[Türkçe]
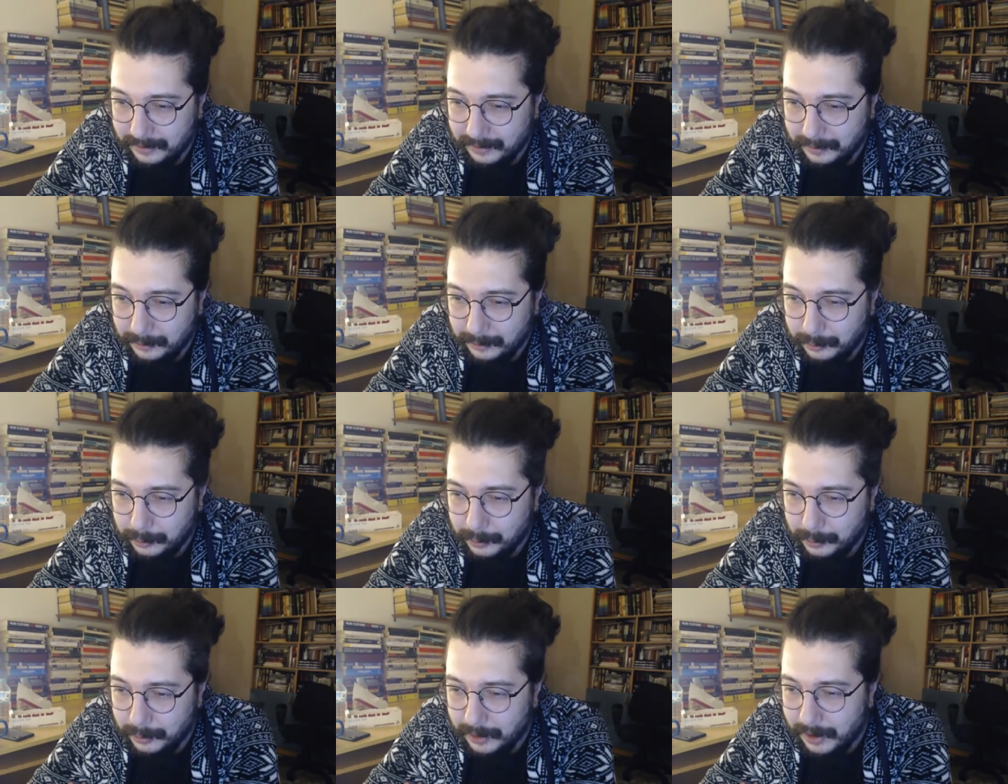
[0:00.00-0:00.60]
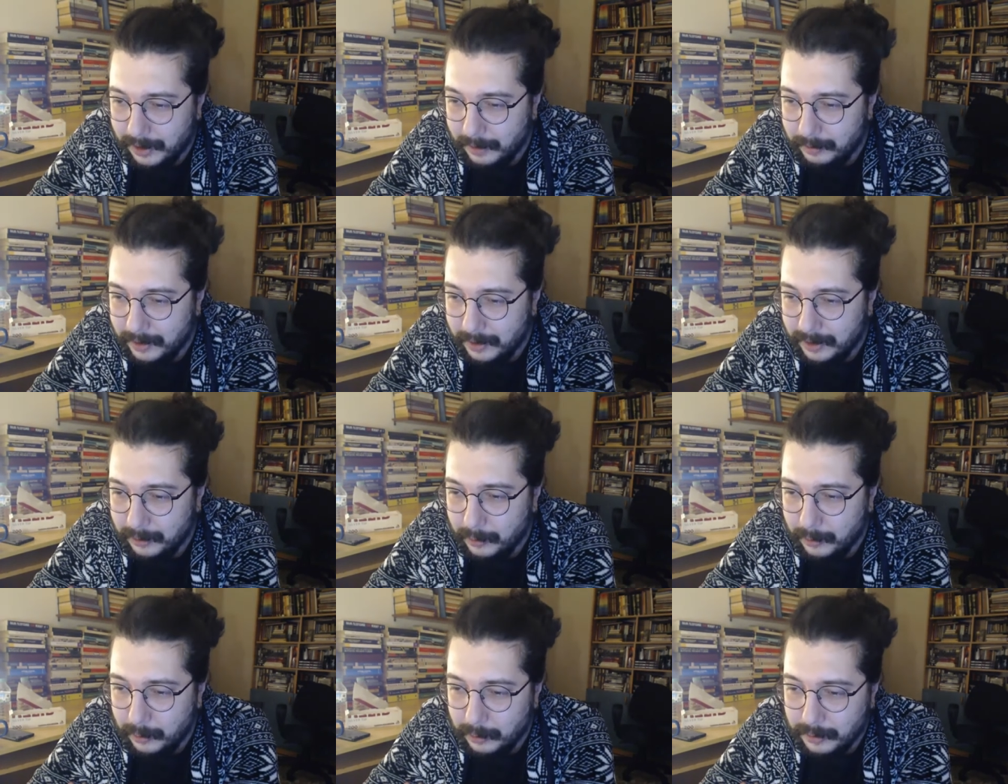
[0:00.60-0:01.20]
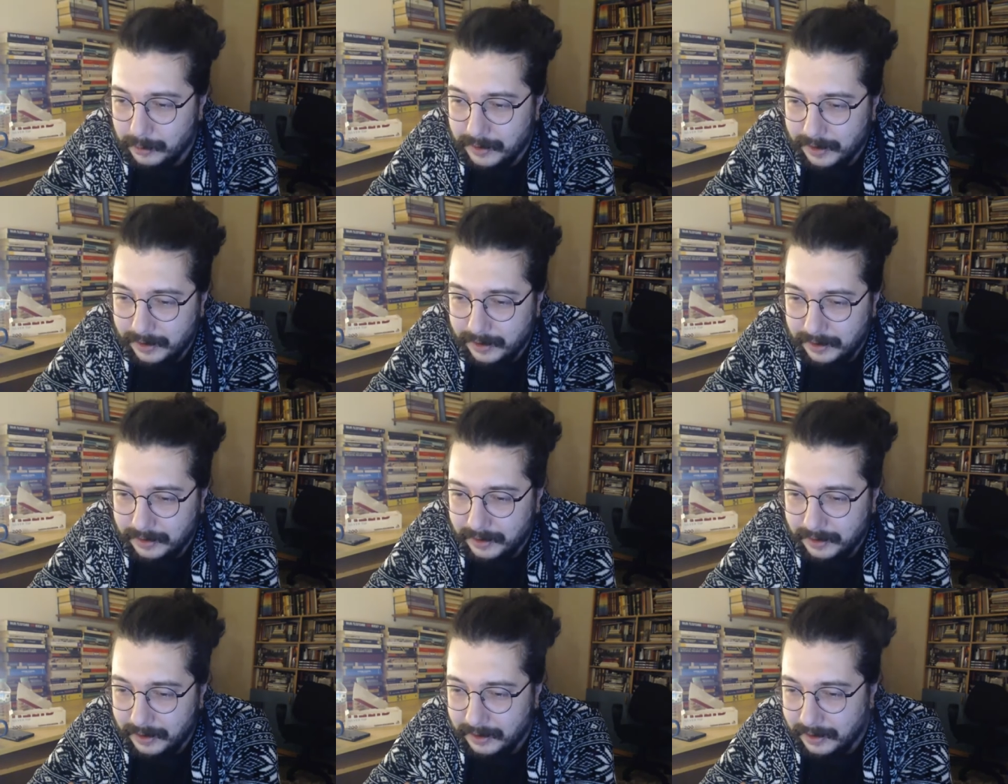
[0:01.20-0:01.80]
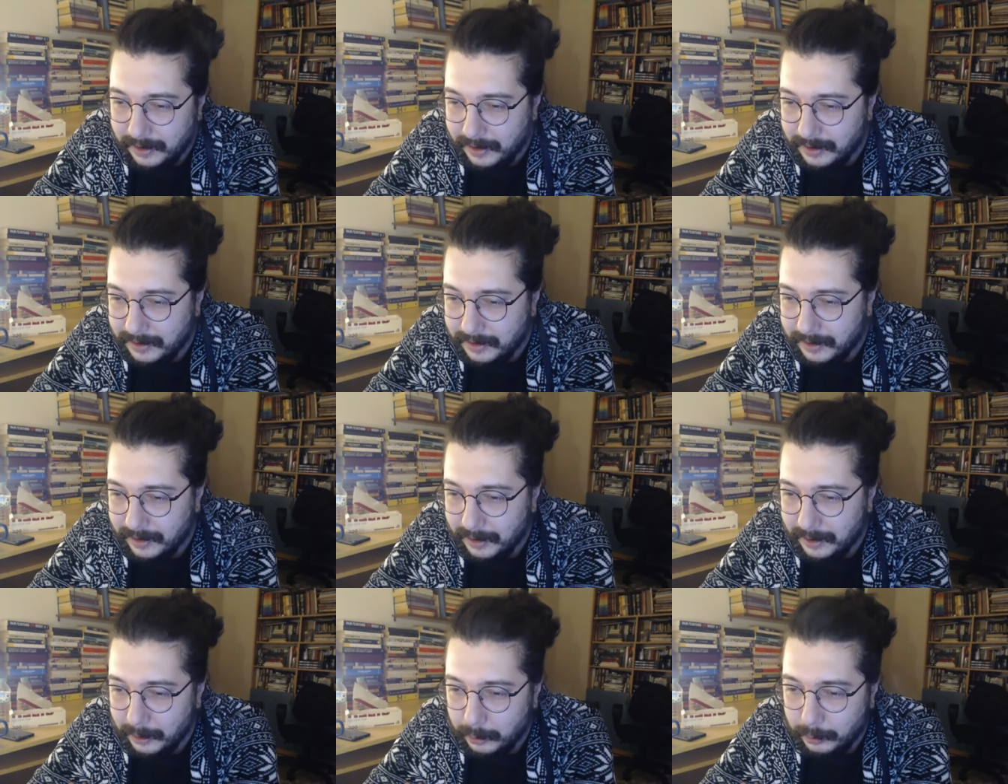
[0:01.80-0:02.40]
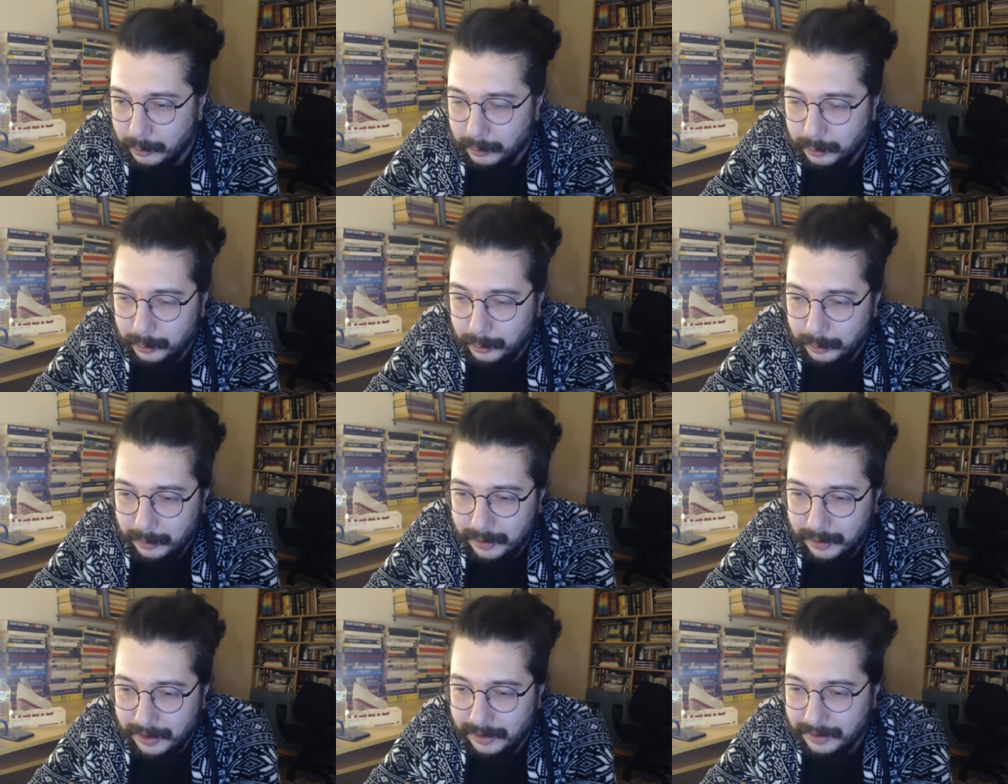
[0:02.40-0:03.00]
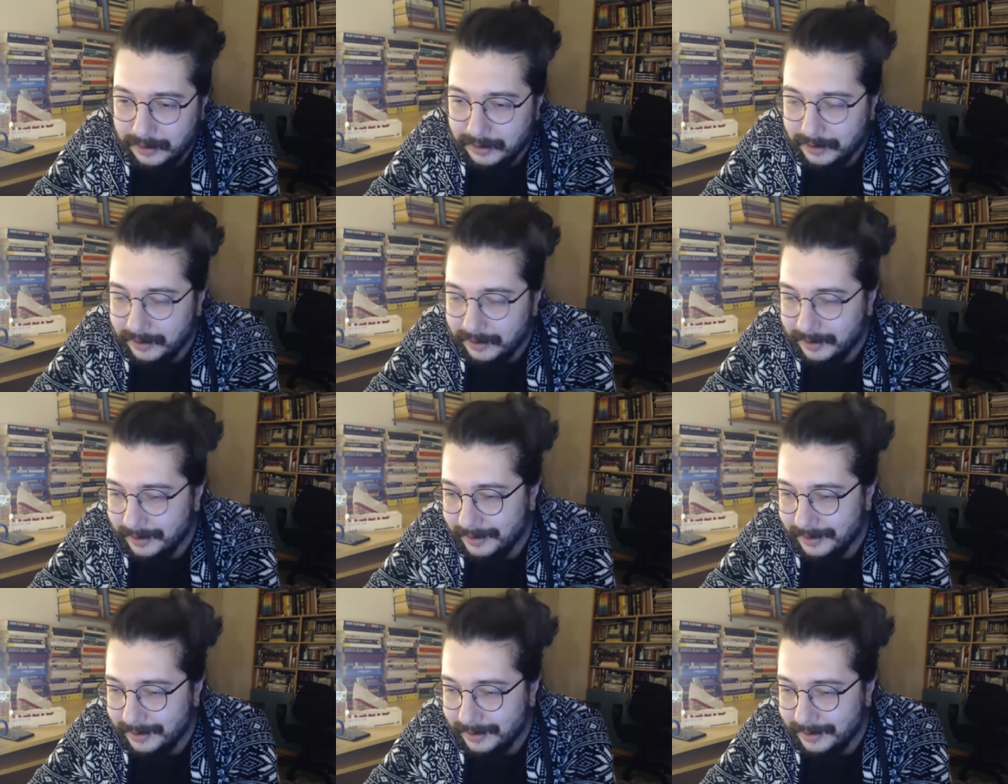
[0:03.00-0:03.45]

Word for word: Çocukken beni konsere diye kiliseye götürürlerdi.